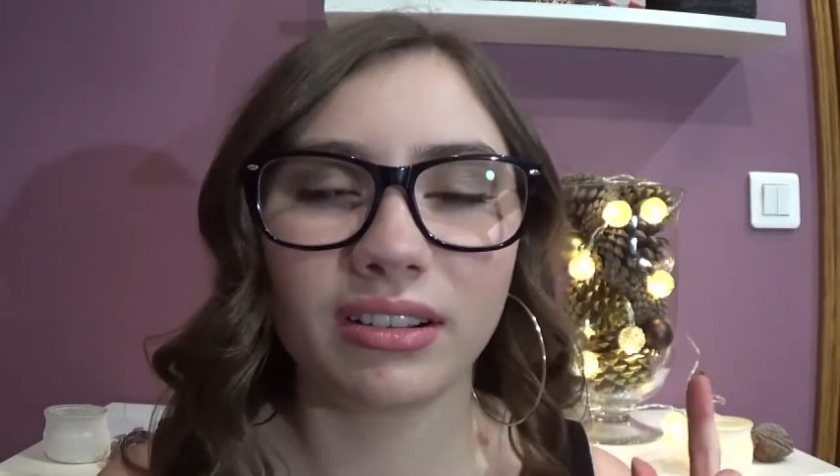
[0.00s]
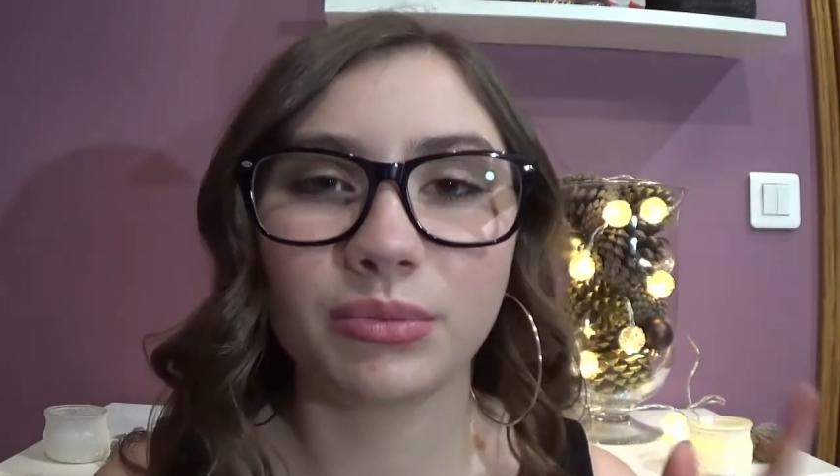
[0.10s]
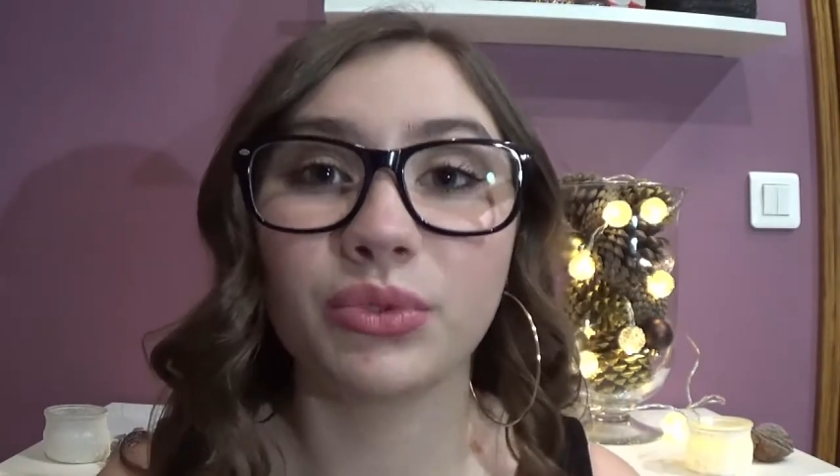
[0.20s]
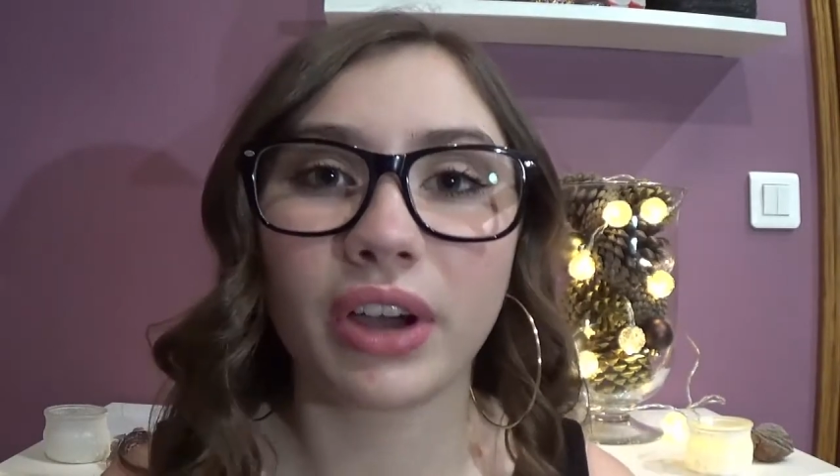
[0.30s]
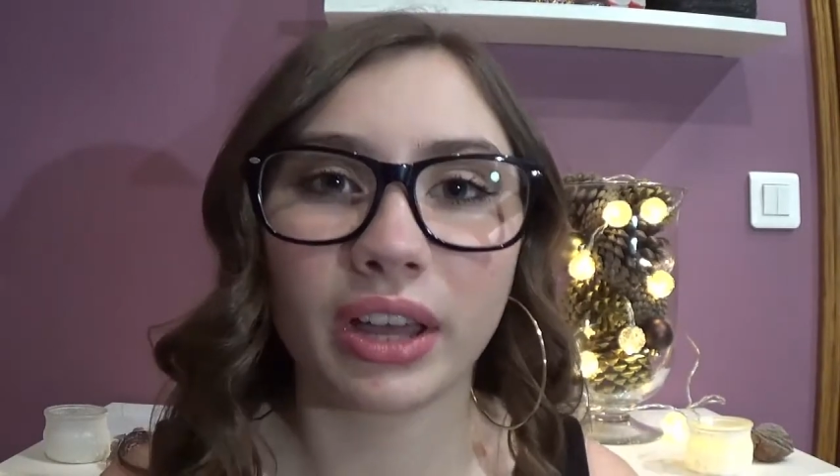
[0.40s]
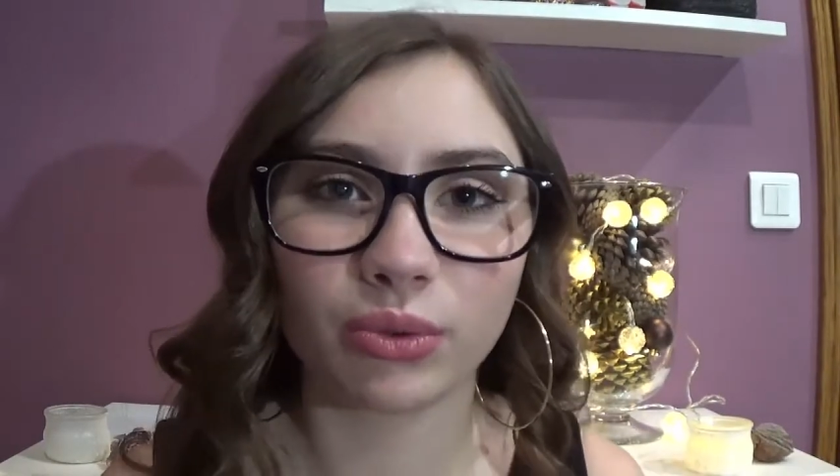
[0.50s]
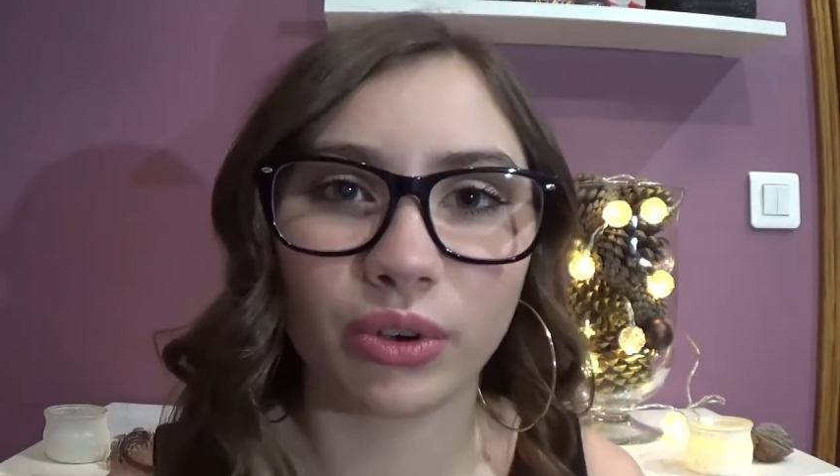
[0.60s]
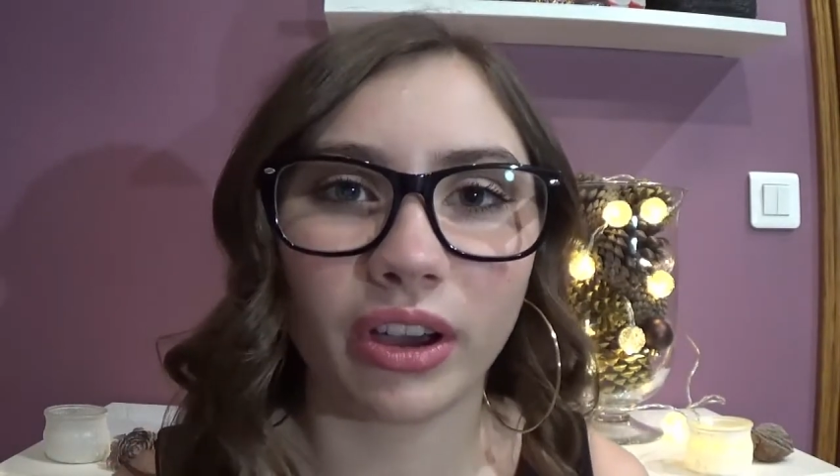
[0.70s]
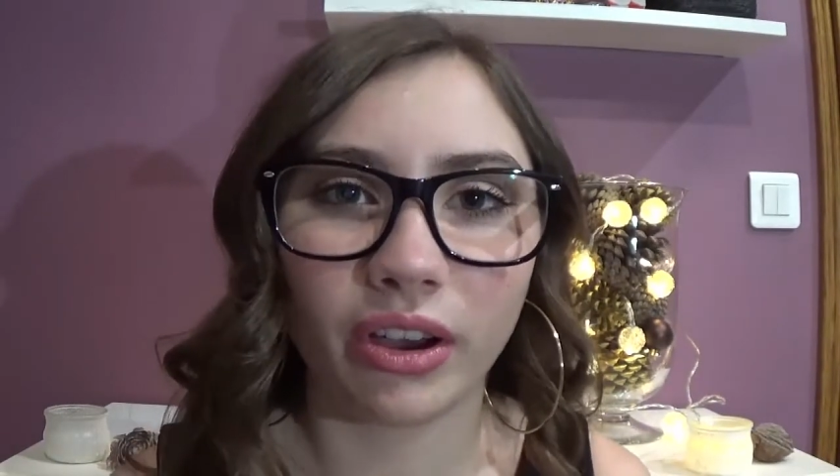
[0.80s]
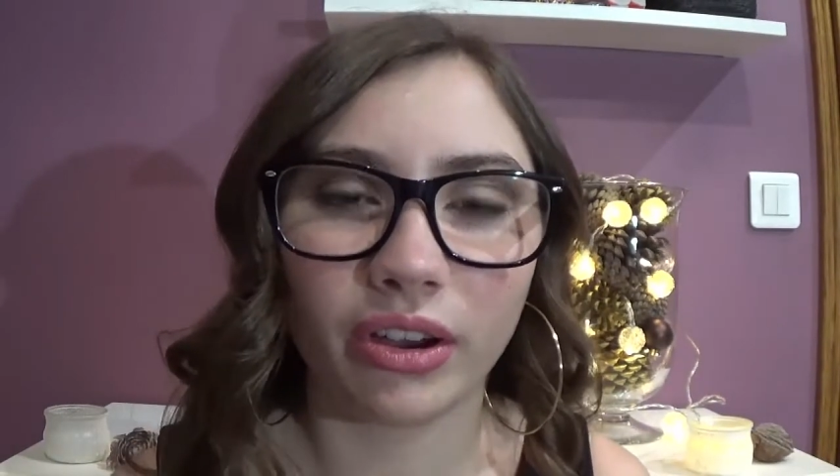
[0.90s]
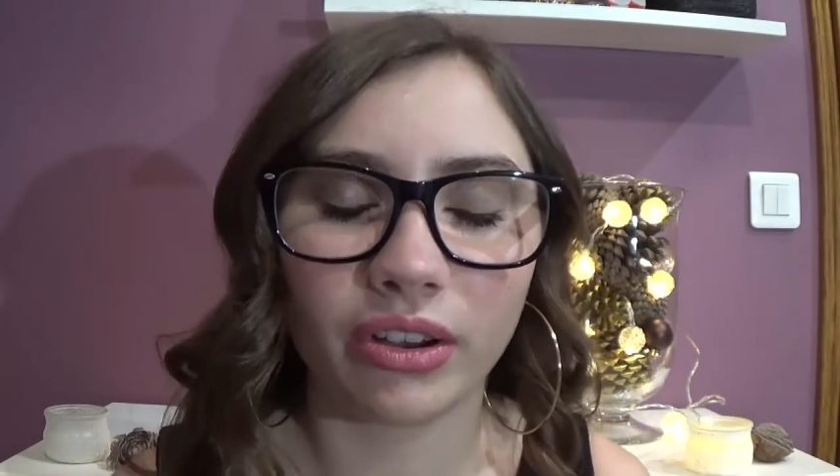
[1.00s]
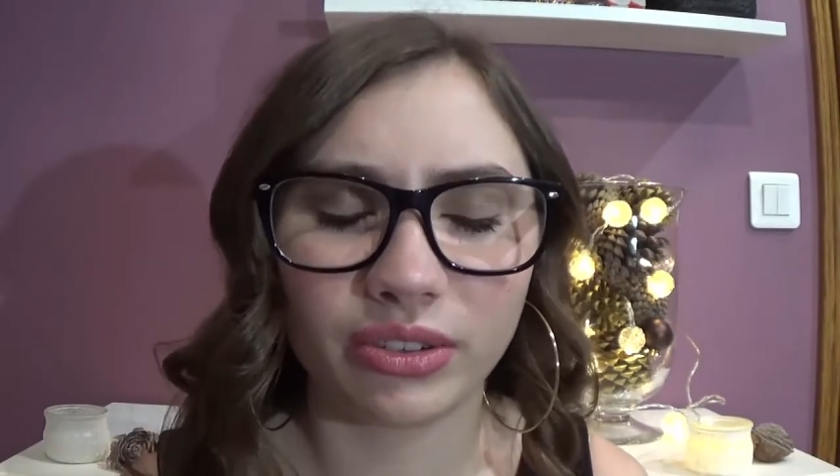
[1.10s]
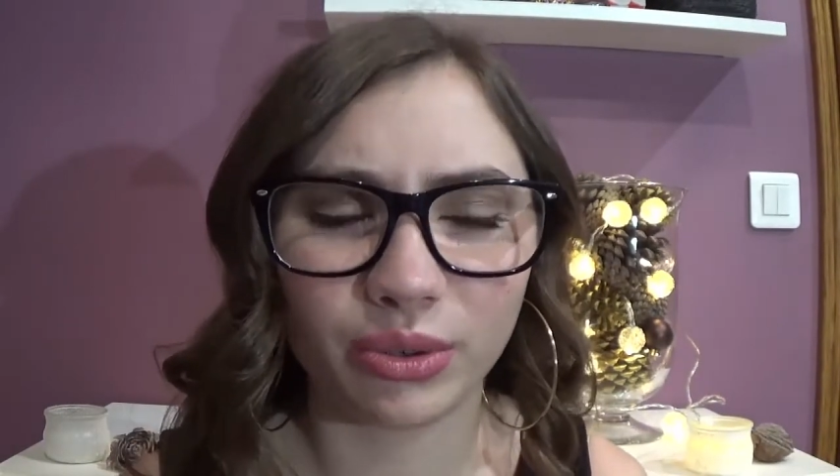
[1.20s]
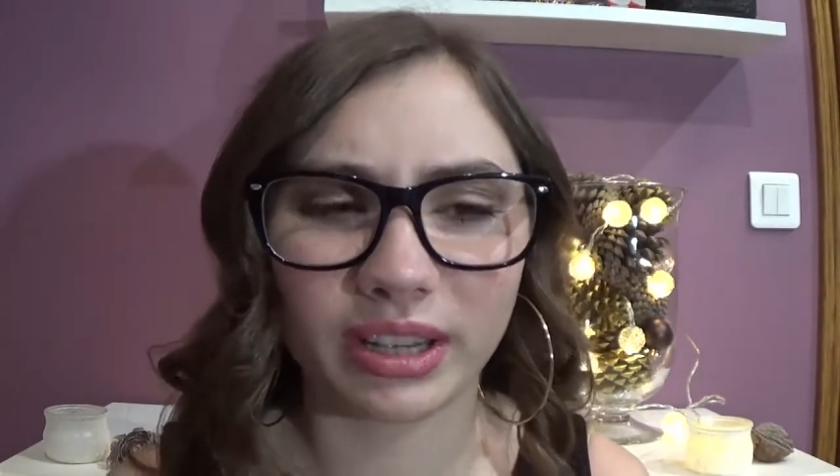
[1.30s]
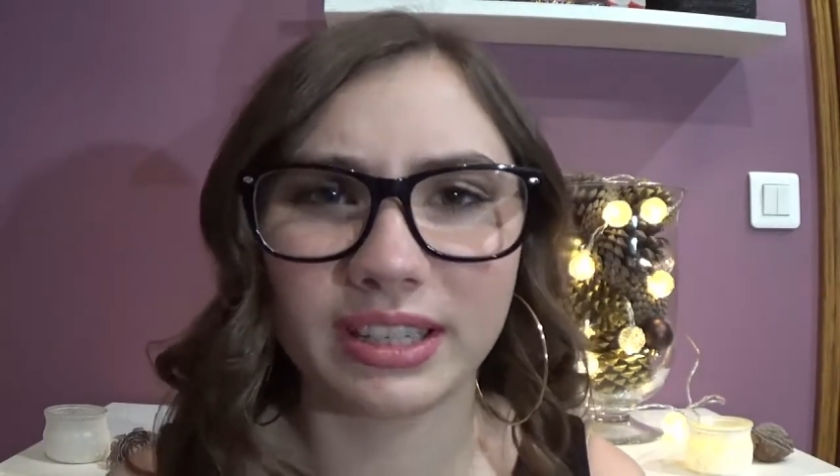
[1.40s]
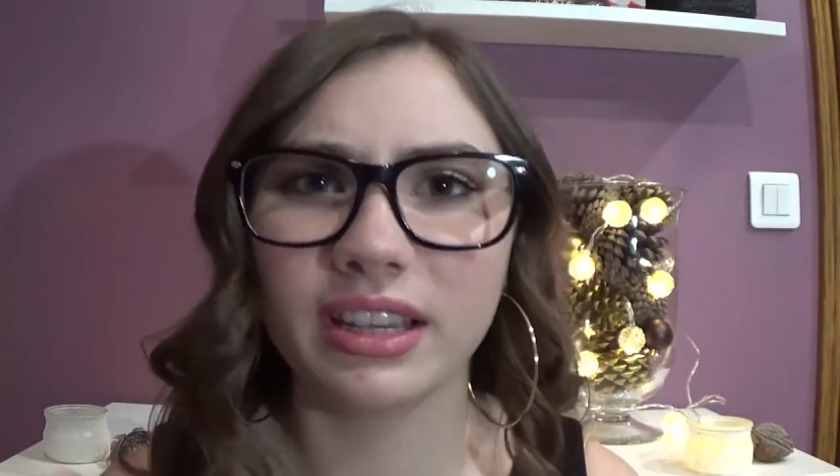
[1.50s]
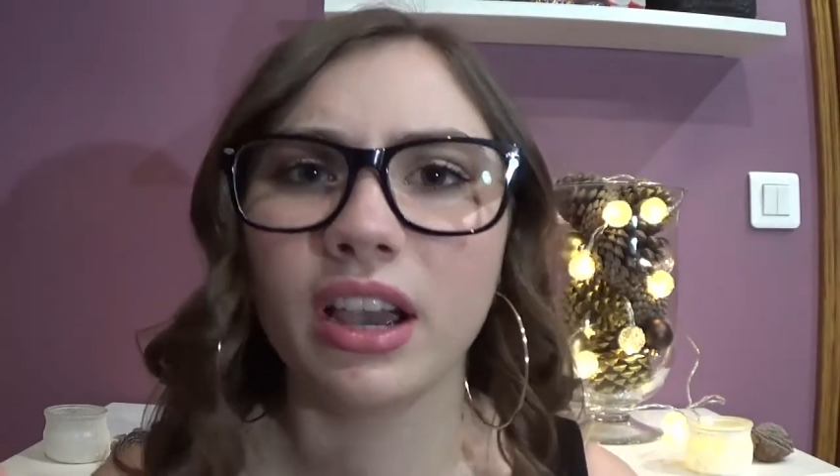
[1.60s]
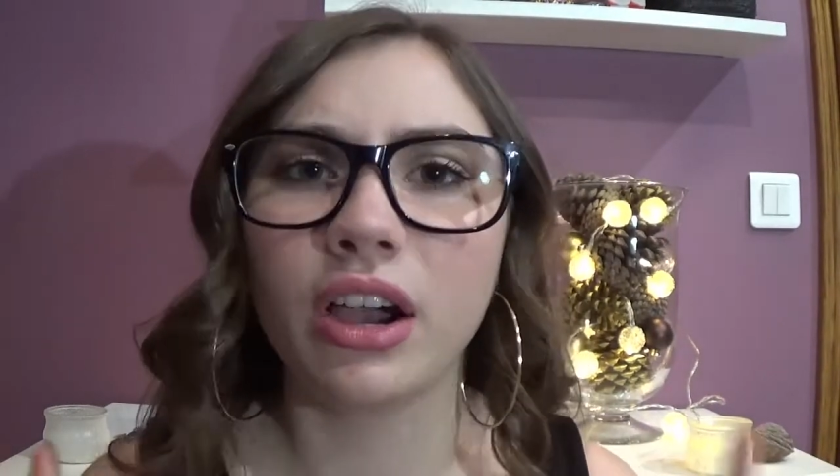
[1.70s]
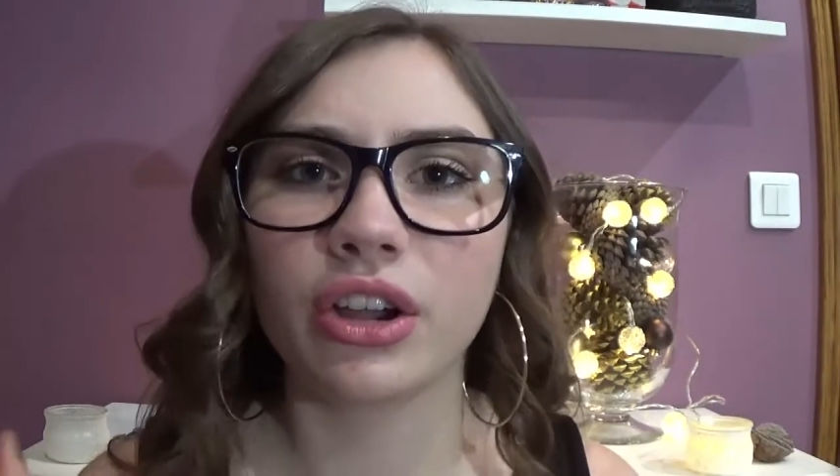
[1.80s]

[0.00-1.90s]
mon frère donc Sorexy,